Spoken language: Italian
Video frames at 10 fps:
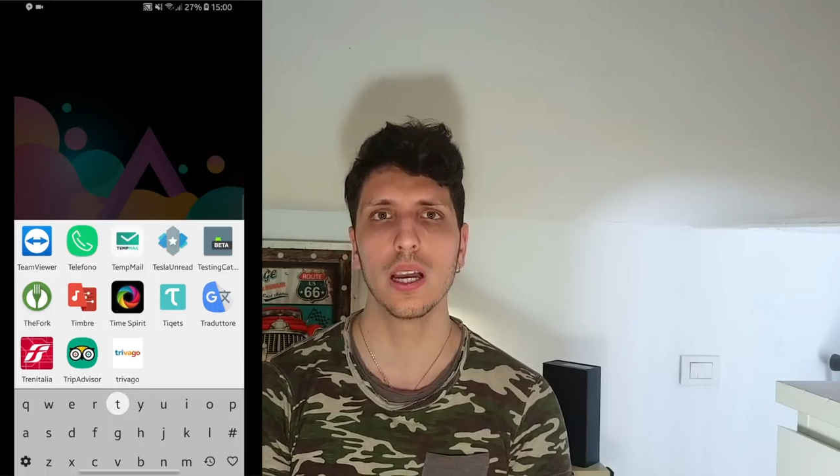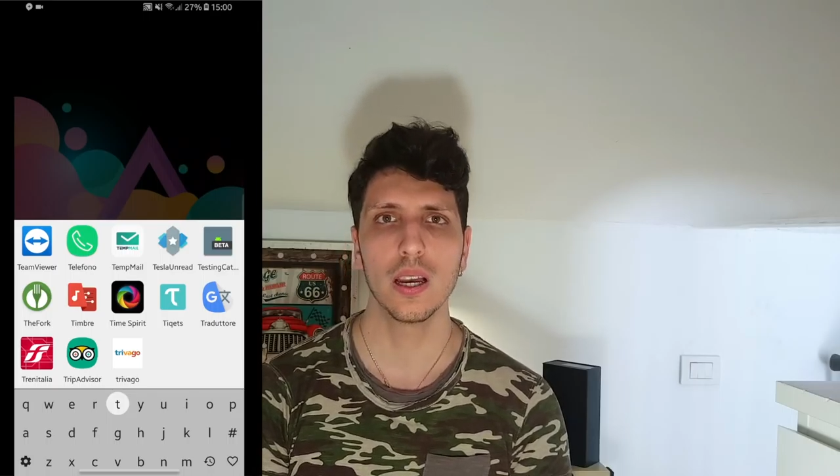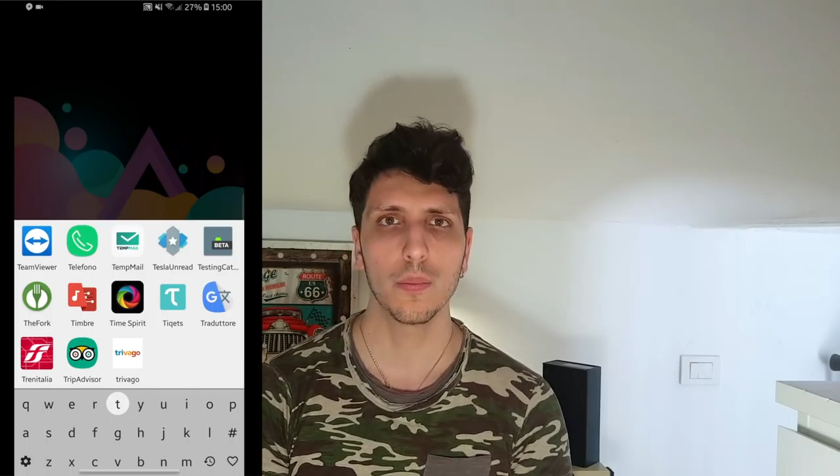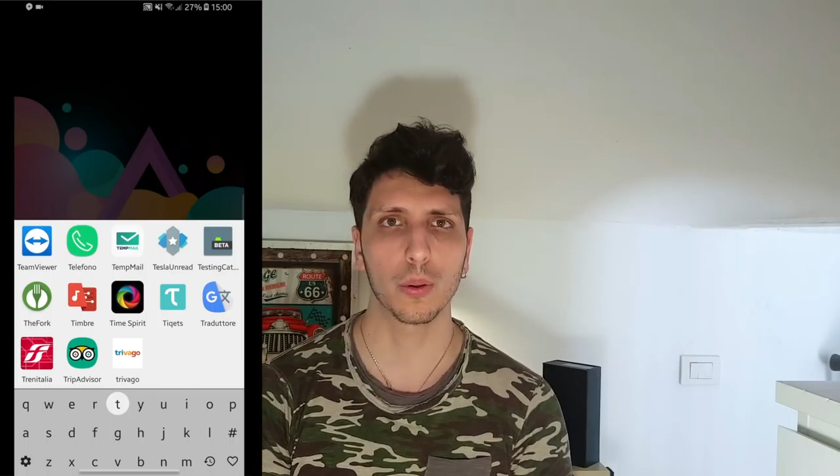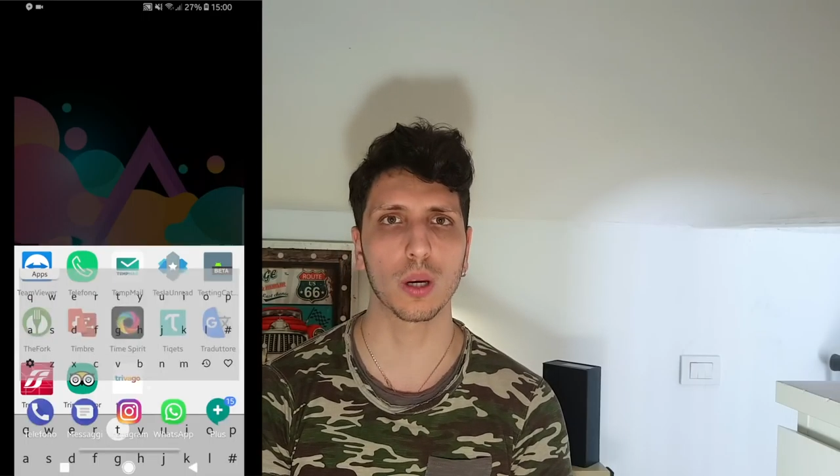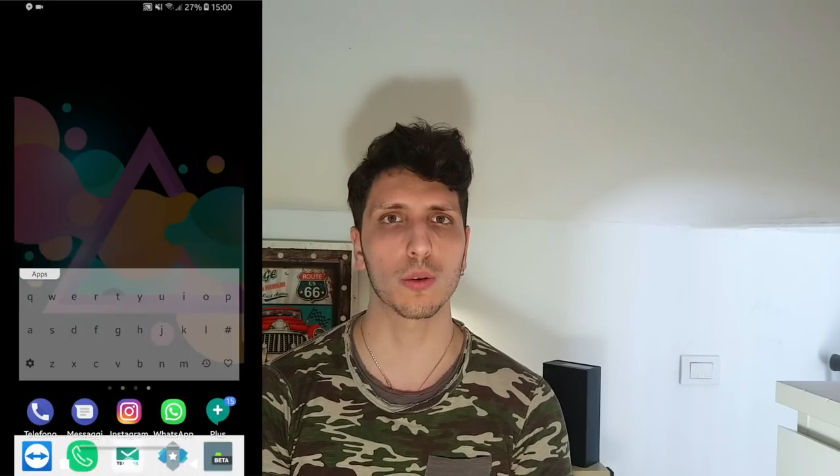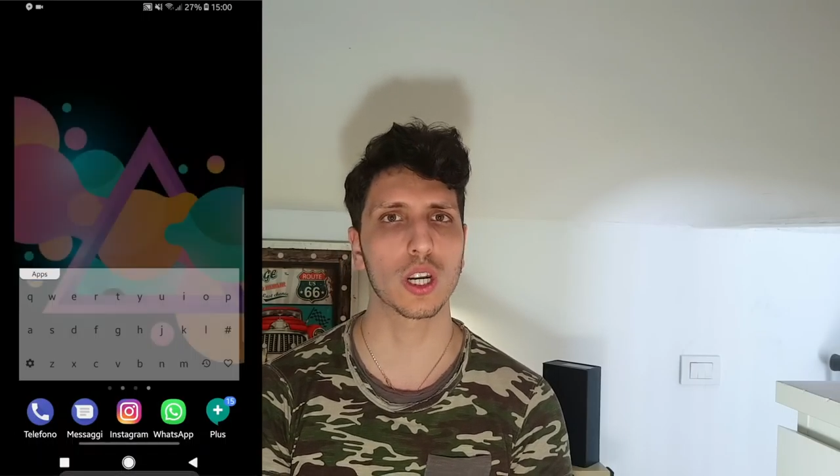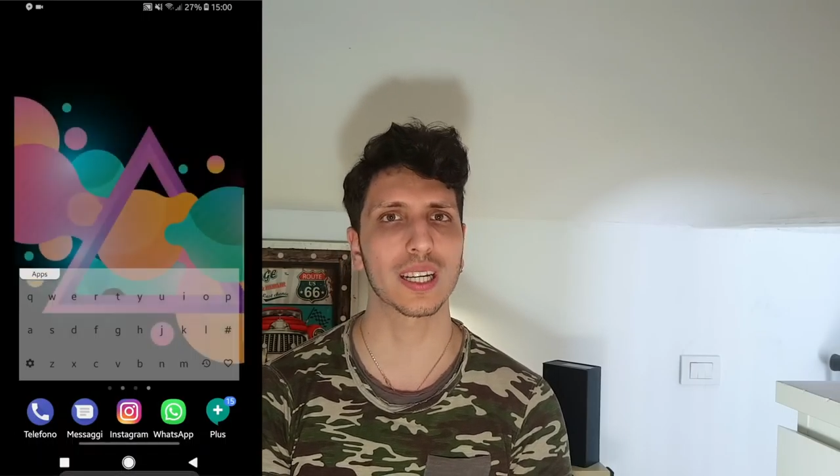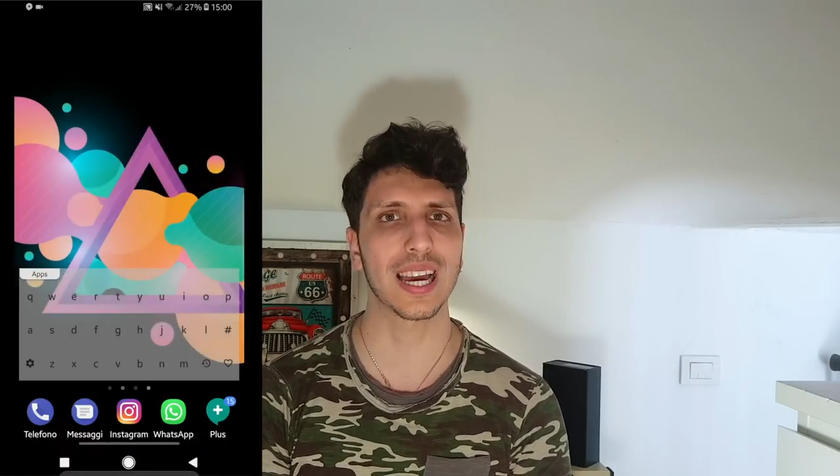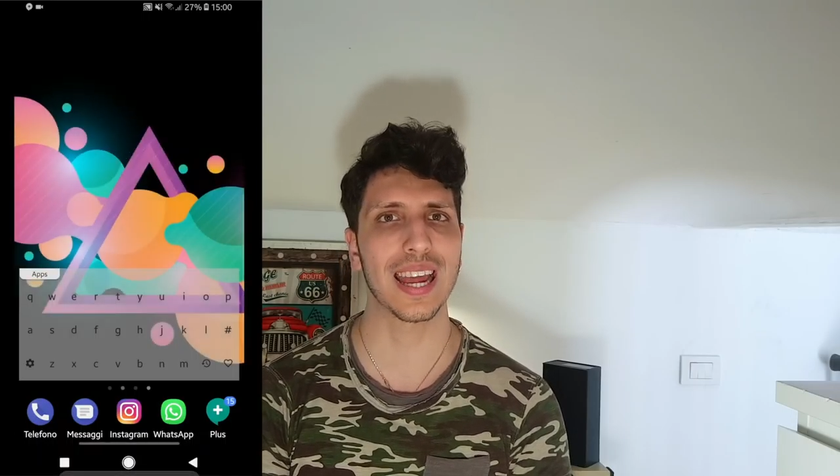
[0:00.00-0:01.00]
possiamo
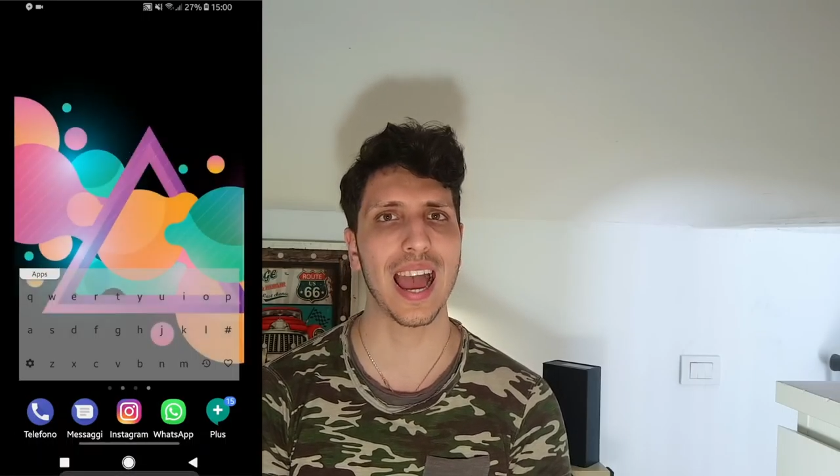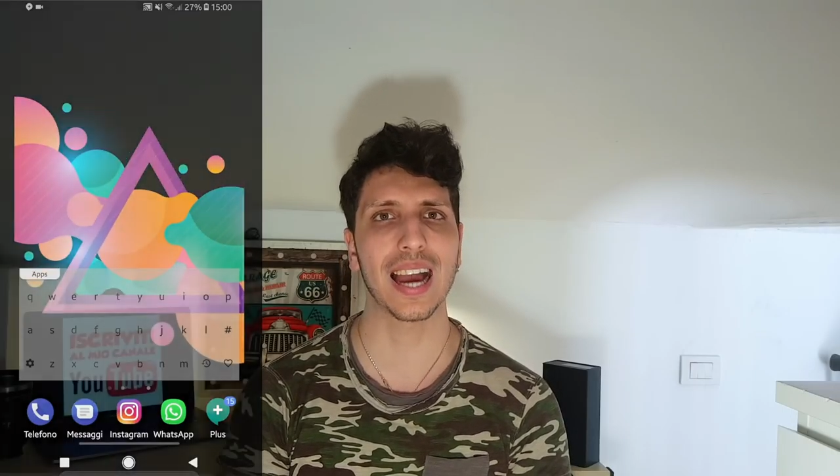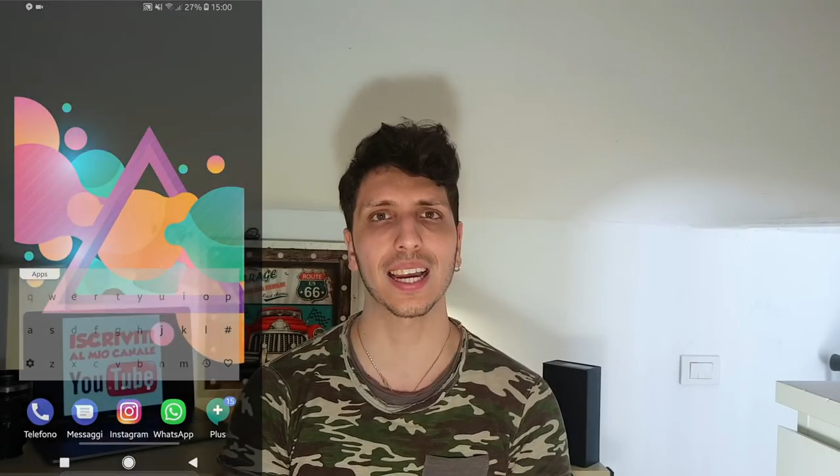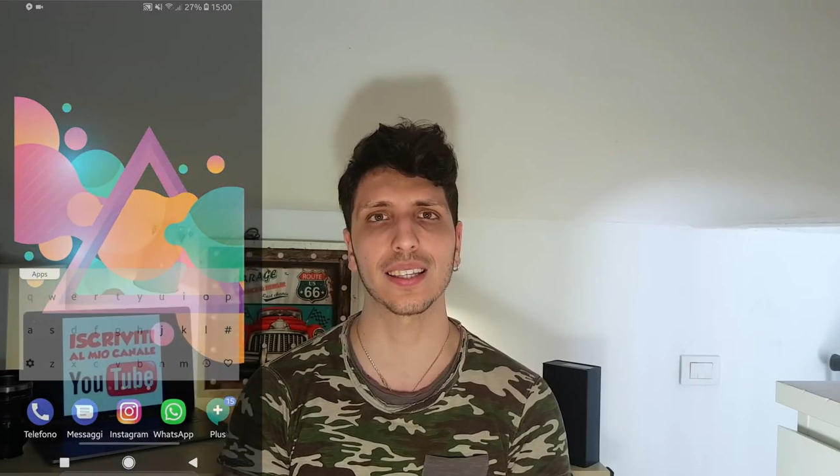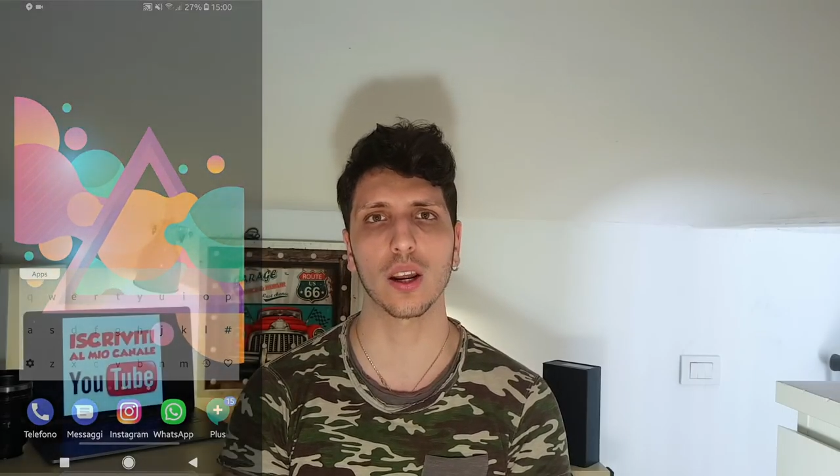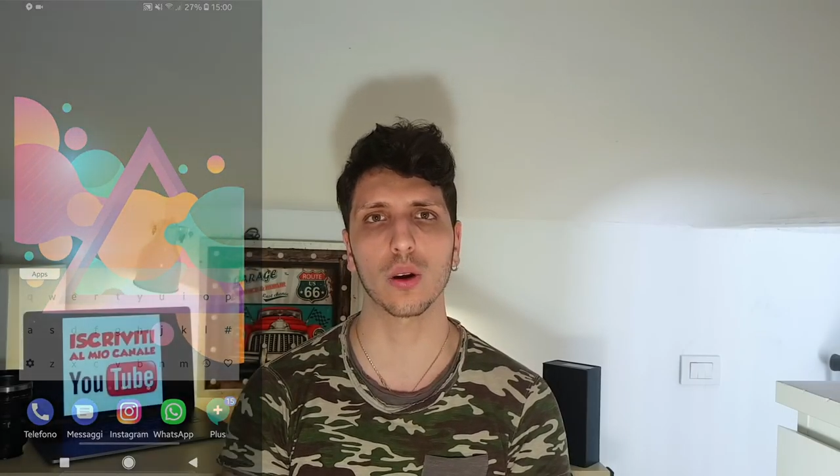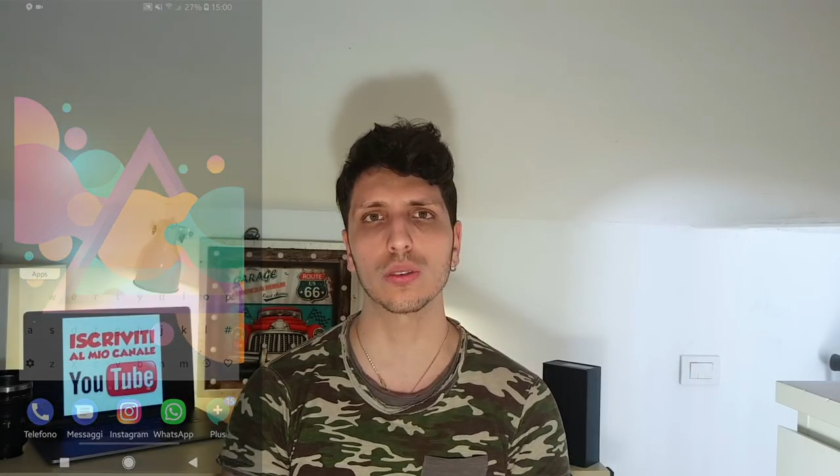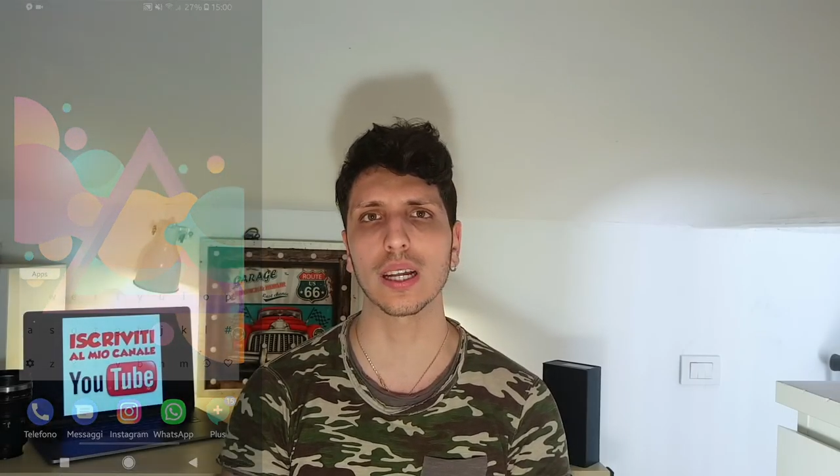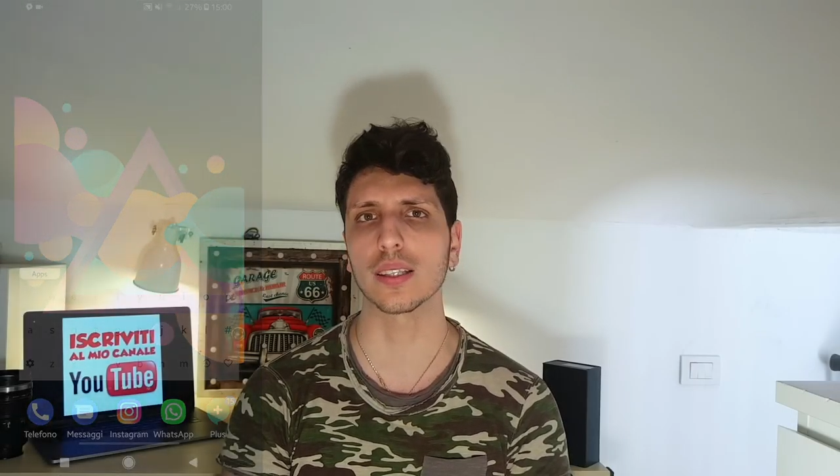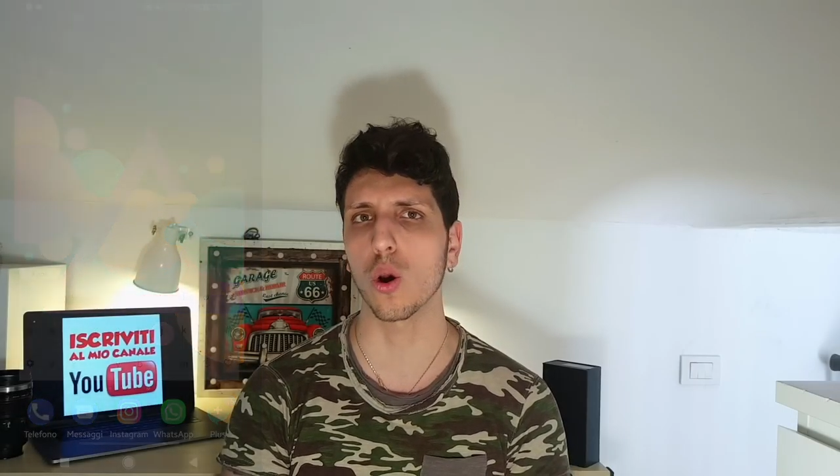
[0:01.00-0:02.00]
cercare anche tra i contatti